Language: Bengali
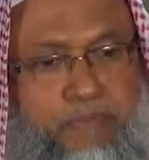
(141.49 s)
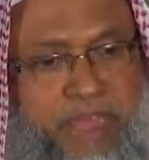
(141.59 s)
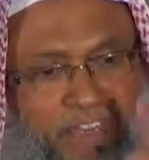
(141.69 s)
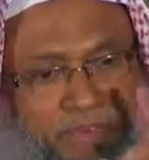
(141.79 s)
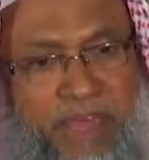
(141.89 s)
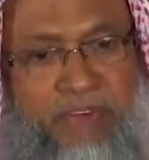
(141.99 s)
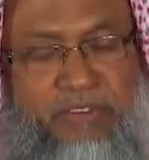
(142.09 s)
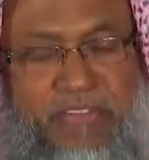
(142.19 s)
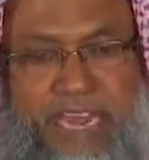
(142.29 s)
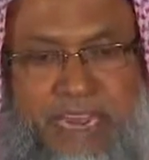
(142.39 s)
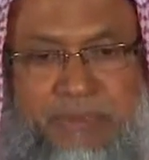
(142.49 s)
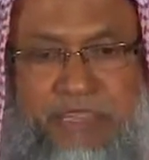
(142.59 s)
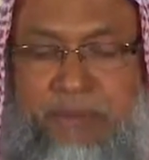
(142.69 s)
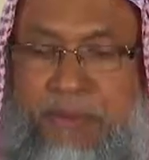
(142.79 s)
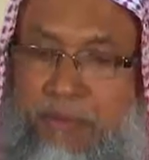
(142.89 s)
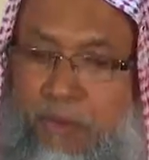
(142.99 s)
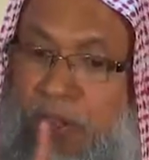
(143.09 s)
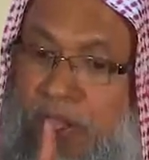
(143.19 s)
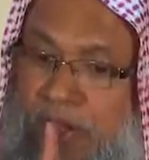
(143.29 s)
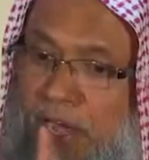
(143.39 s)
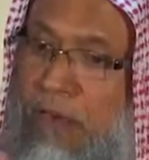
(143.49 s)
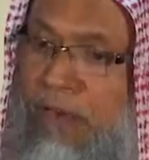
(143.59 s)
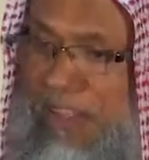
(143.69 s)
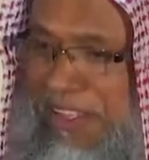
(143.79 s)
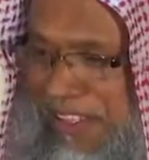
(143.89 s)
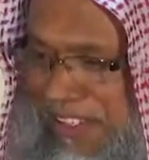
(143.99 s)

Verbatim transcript: বেশি মানুষ জাহান নামে যাবে মুখের কারণে